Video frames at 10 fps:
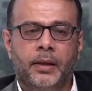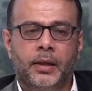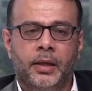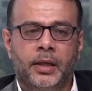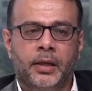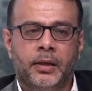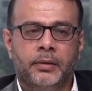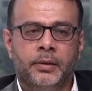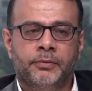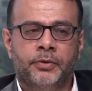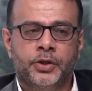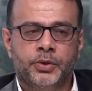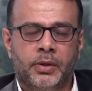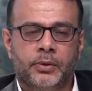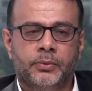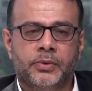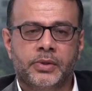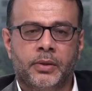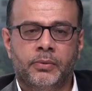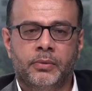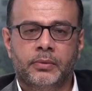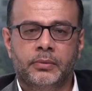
اللي هي فيرتشوال آه, تورز او